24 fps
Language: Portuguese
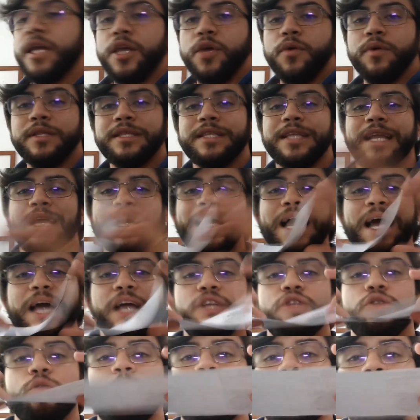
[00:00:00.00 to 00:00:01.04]
eu entregar
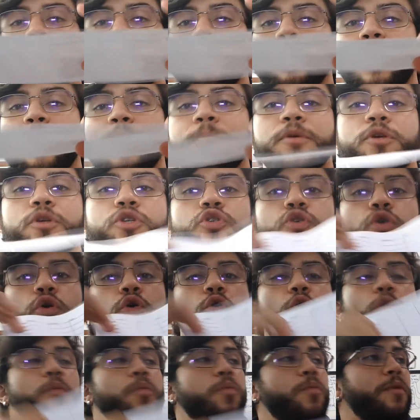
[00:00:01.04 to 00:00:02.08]
isso para qualquer pessoa
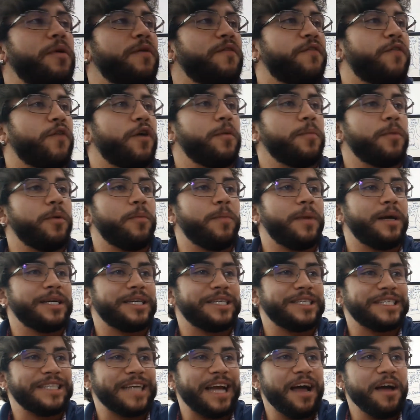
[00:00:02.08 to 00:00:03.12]
como uma forma, uma
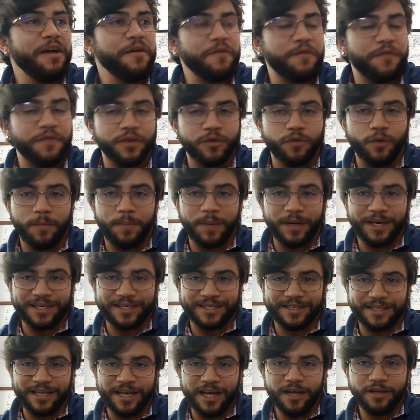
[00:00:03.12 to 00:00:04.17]
chave do
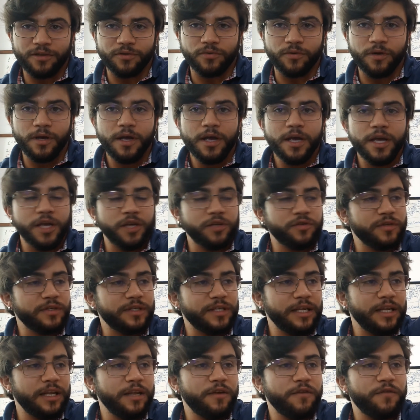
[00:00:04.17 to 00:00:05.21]
aprendizado, isso
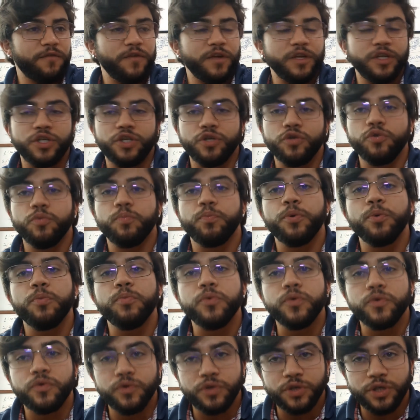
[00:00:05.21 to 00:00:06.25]
seria vendido por
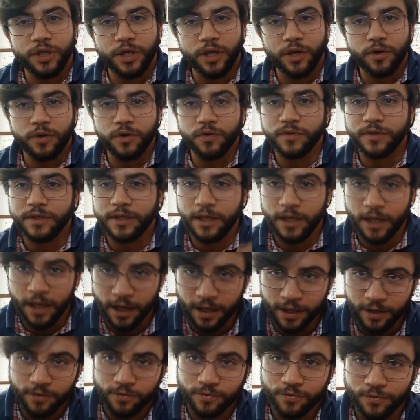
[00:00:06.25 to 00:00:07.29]
muito dinheiro e eu seria
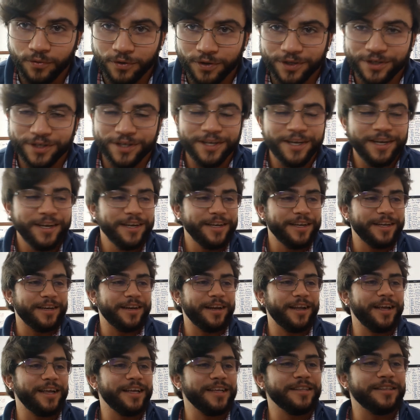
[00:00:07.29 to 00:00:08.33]
rico hoje.
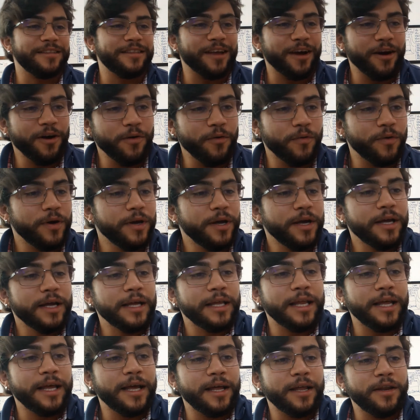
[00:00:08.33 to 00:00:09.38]
Né? Então,
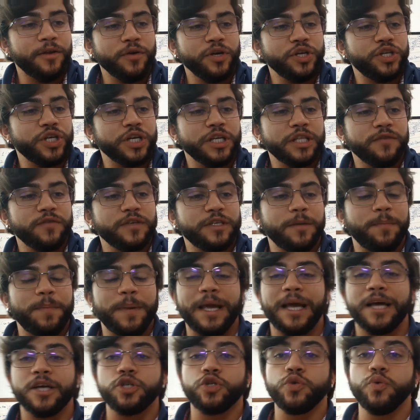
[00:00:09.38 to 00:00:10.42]
é, não adianta você
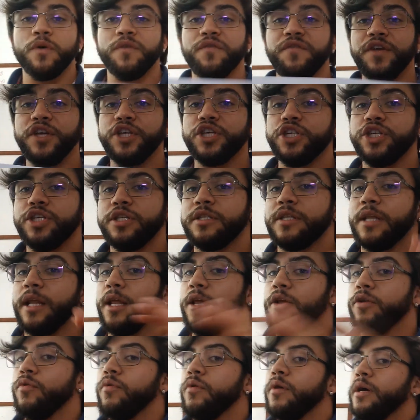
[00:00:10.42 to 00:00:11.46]
pegar a sua ficha de
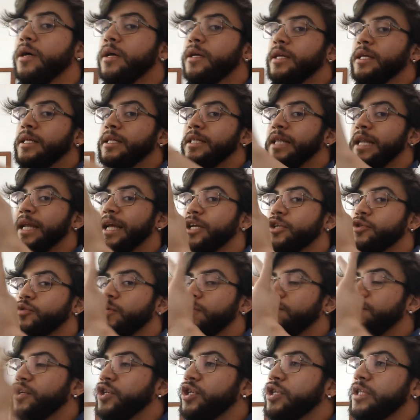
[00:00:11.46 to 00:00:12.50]
treino, entregar a
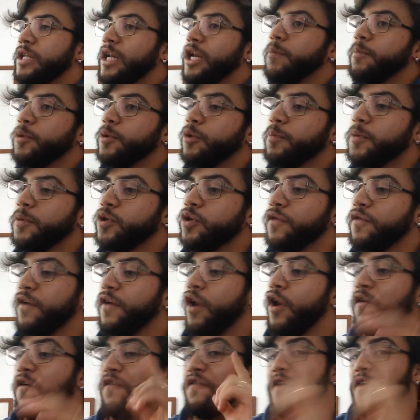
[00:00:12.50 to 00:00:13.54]
sua ficha de treino para outra pessoa e
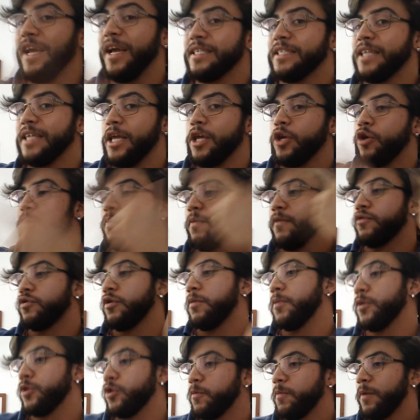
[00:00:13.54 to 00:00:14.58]
falar: ó, faz aí que o
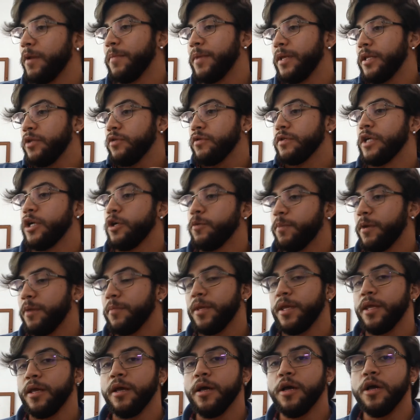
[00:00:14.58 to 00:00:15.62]
professor passou para mim e deu certo para
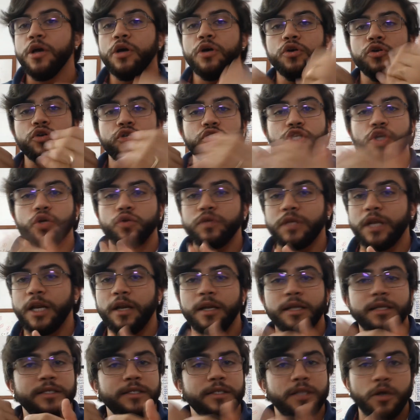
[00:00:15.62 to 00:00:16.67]
mim. Seu
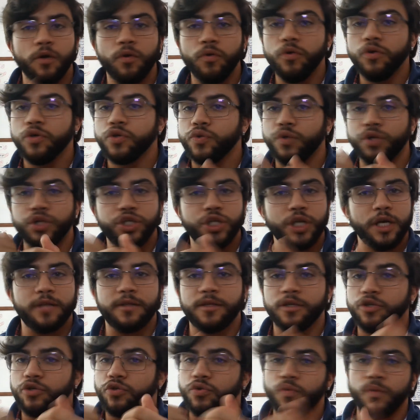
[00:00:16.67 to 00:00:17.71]
treino é seu, sua
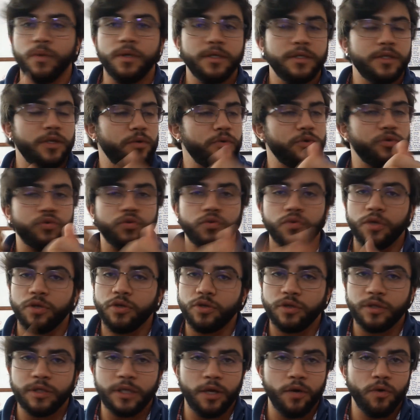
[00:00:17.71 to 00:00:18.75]
dieta é sua, seu estudo é
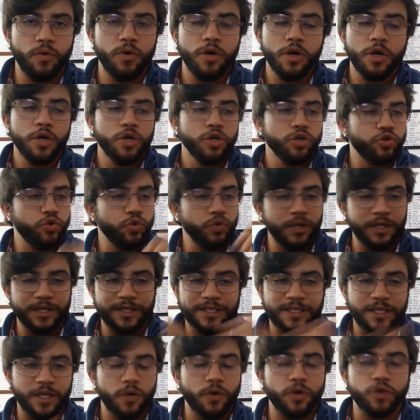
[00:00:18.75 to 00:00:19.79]
seu, tudo é
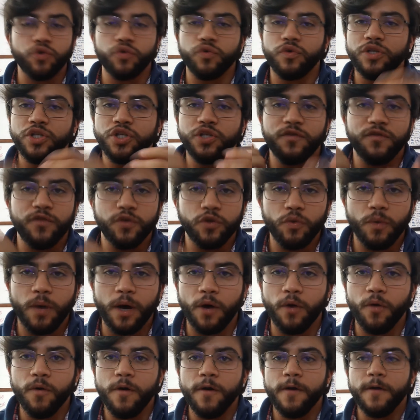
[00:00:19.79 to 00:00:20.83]
seu, é tudo
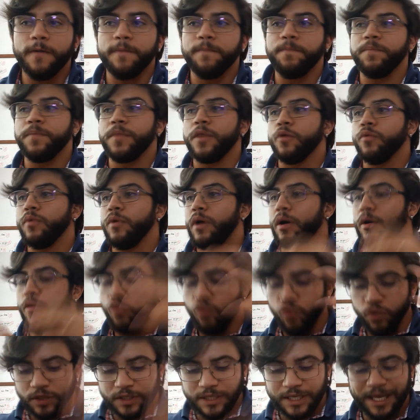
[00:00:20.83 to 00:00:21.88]
individual. Então
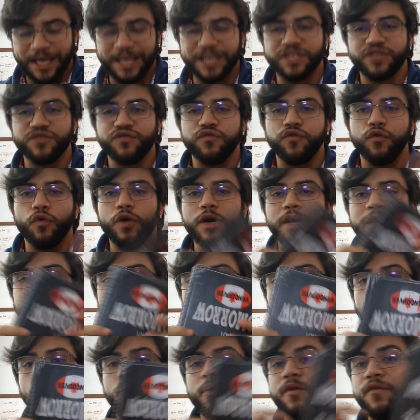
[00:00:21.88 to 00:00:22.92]
use as
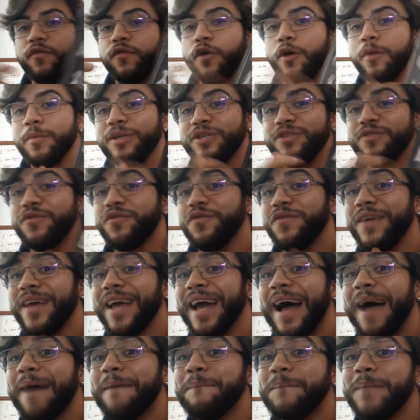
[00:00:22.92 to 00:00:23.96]
folhas como uma forma de
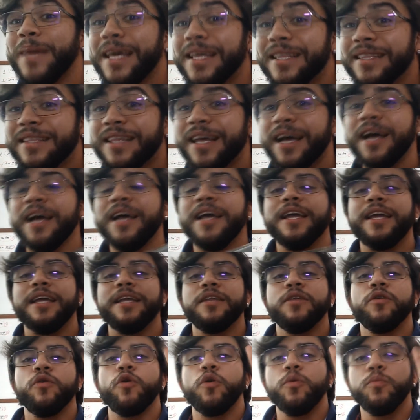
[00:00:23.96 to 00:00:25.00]
ferramenta e
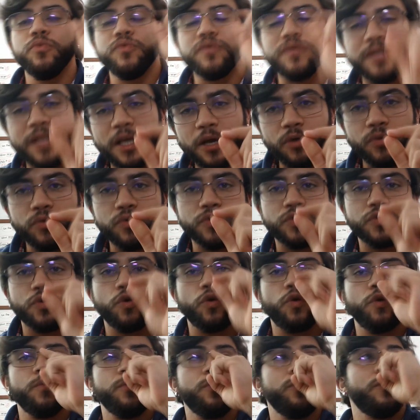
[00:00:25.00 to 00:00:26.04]
não como Deus
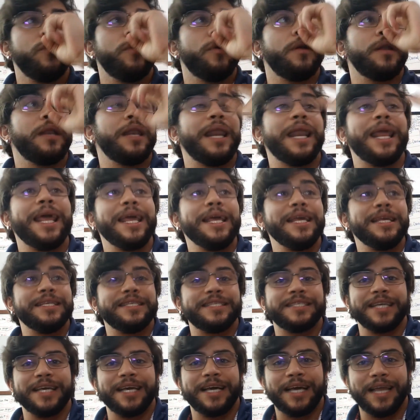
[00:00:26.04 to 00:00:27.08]
ou como lei
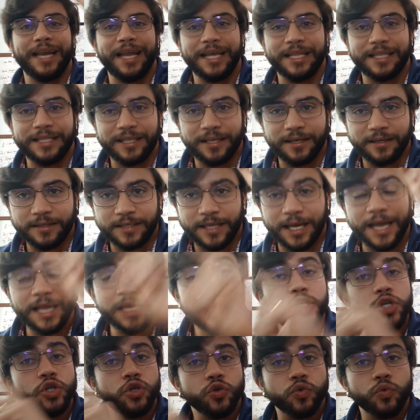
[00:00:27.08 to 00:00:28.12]
secreta. Tá?
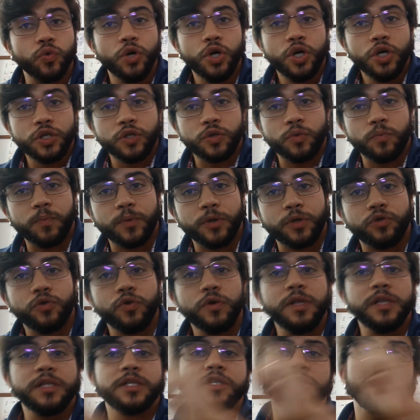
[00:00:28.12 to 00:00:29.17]
Isso são por
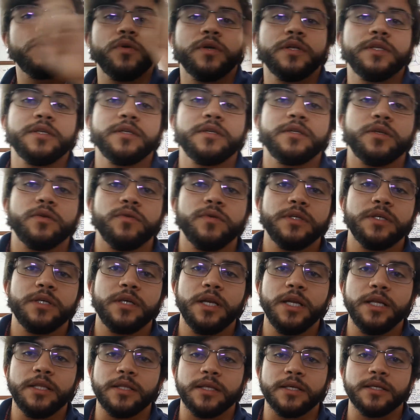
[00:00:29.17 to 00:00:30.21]
todas as coisas que são
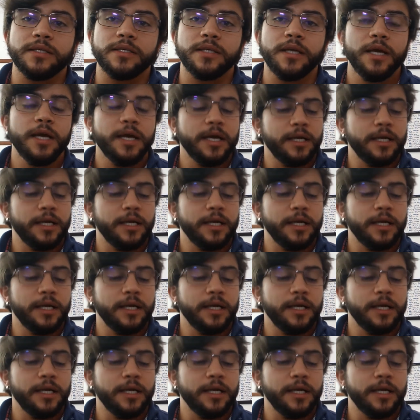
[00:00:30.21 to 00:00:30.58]
escritas,